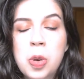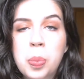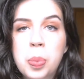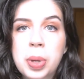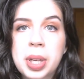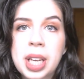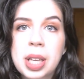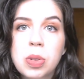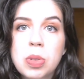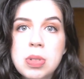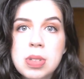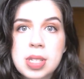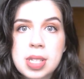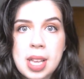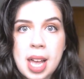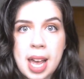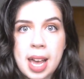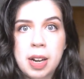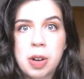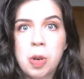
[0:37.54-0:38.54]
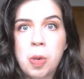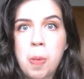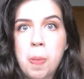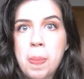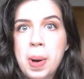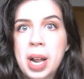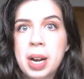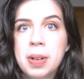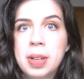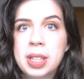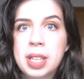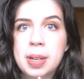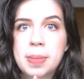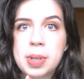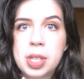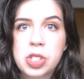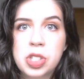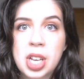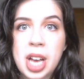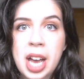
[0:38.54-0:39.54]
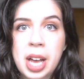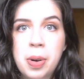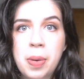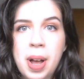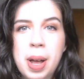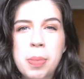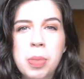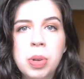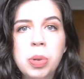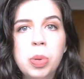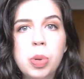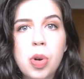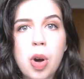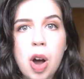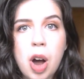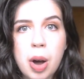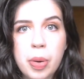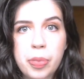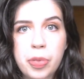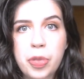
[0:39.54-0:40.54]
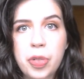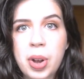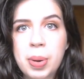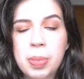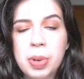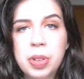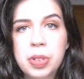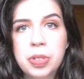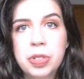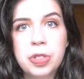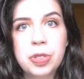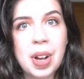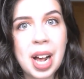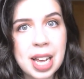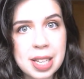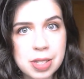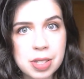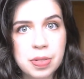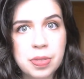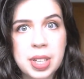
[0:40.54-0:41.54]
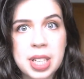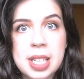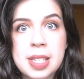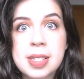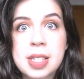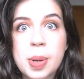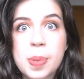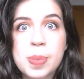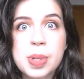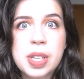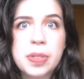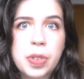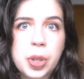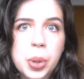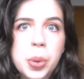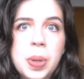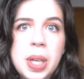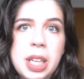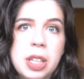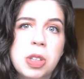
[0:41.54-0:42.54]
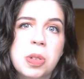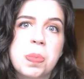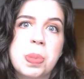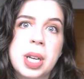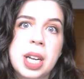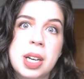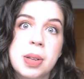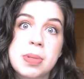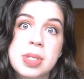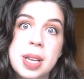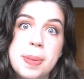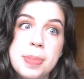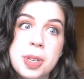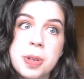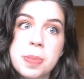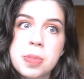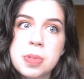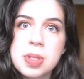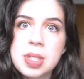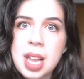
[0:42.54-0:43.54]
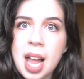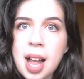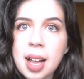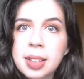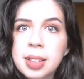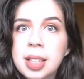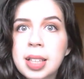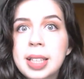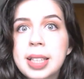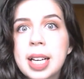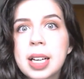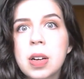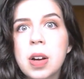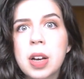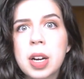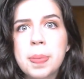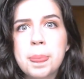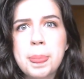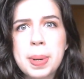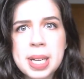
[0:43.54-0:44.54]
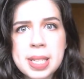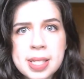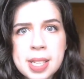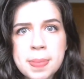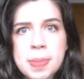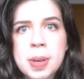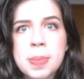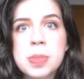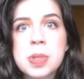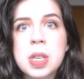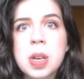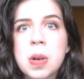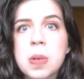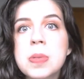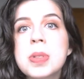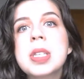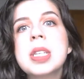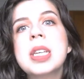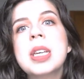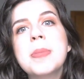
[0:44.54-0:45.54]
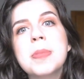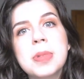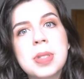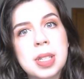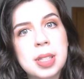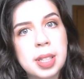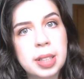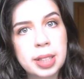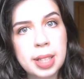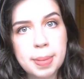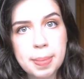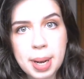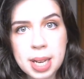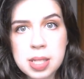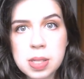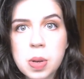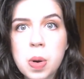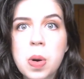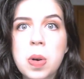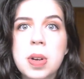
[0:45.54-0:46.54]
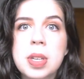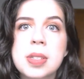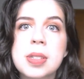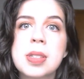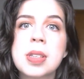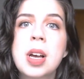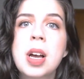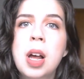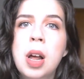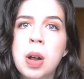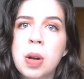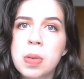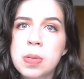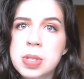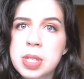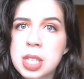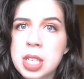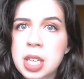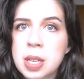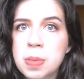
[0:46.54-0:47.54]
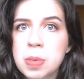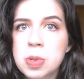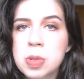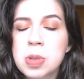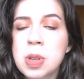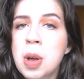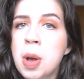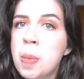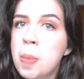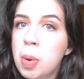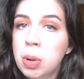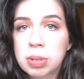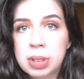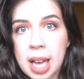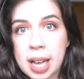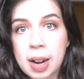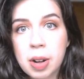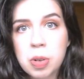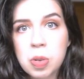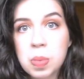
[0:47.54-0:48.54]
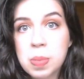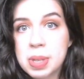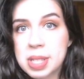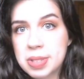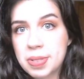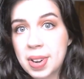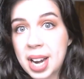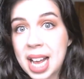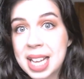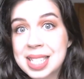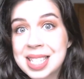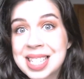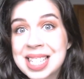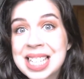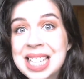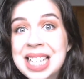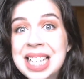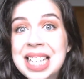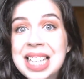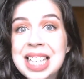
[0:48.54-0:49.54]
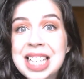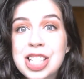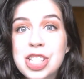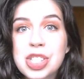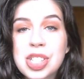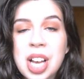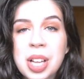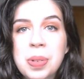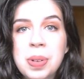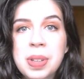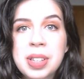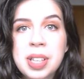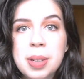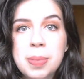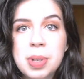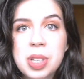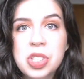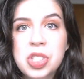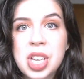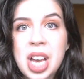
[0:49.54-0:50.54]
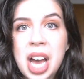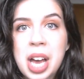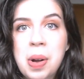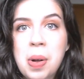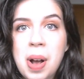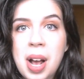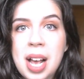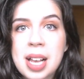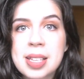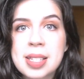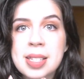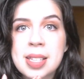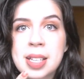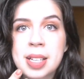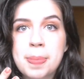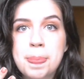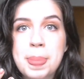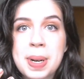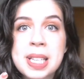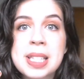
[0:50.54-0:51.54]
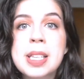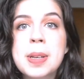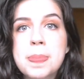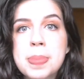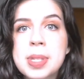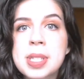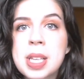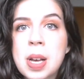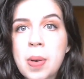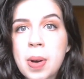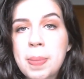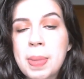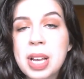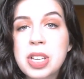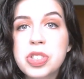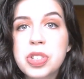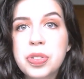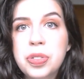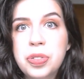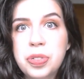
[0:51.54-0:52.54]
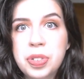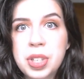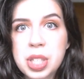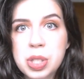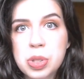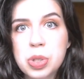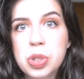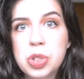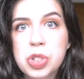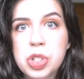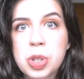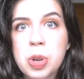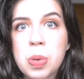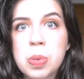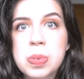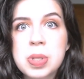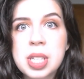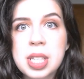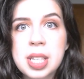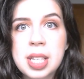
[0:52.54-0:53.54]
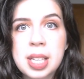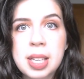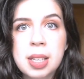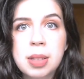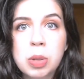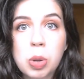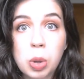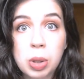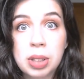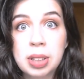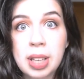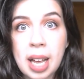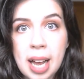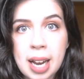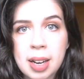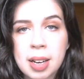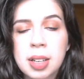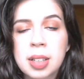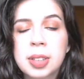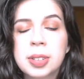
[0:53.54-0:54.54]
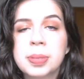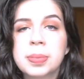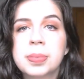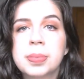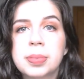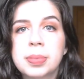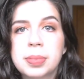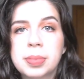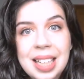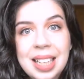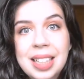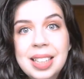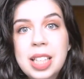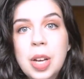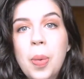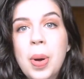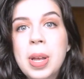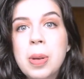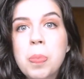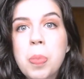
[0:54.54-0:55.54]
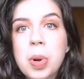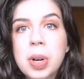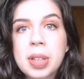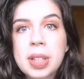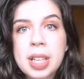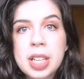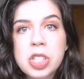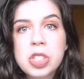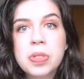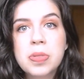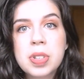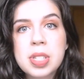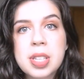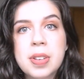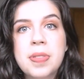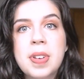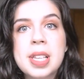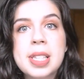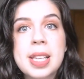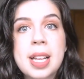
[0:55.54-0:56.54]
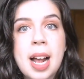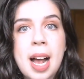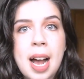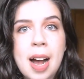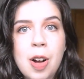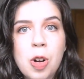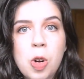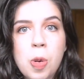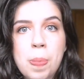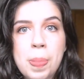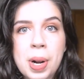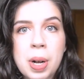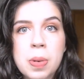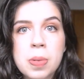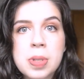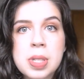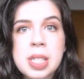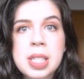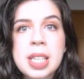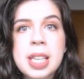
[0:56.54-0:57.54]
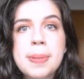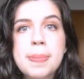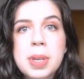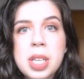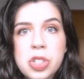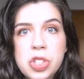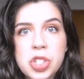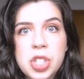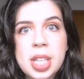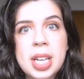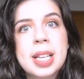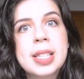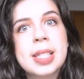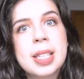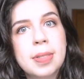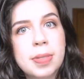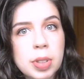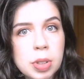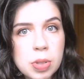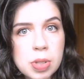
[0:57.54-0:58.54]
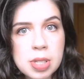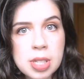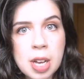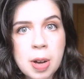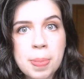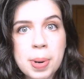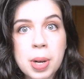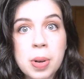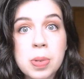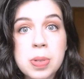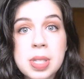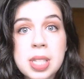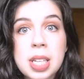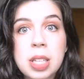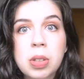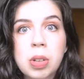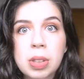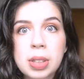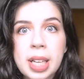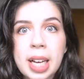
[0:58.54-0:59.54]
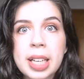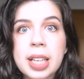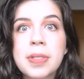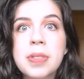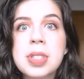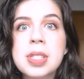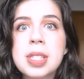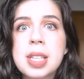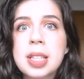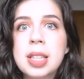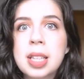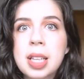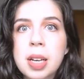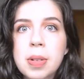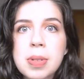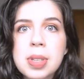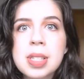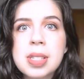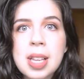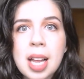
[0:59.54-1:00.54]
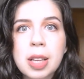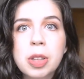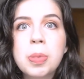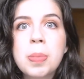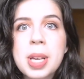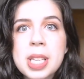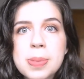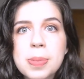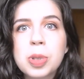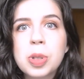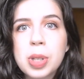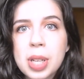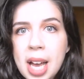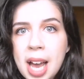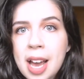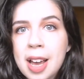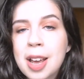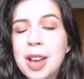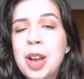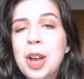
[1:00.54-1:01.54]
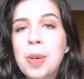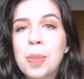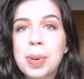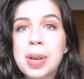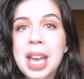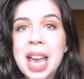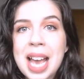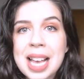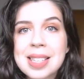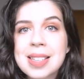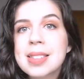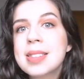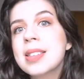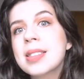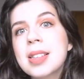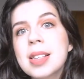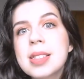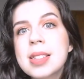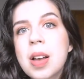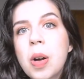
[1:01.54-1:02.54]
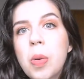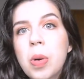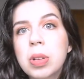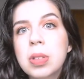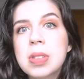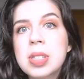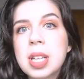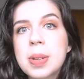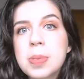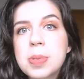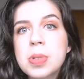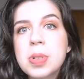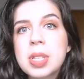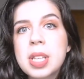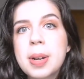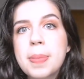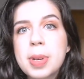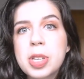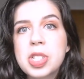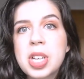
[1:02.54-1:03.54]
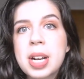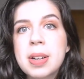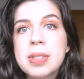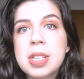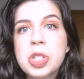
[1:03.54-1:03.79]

porque do zero para o intermediário é muito óbvio, é muito fácil ver que estamos evoluindo, porque não sabíamos nada e agora percebemos que conseguimos entender mais coisas, conseguimos montar algumas frases. Já no intermediário, essa percepção é mais difícil de conseguir notar então é importante você fazer algo para conseguir medir essa evolução, para conseguir notar que você não está no mesmo lugar, porque é essa sensação, quando estamos no intermediário,